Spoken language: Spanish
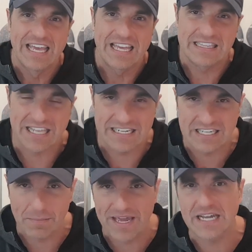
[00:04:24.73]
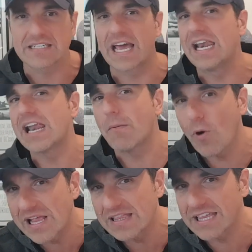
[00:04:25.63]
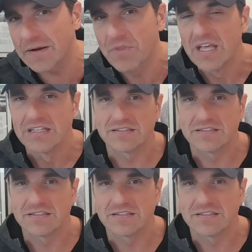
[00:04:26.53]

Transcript: en tres semanas en la vuelta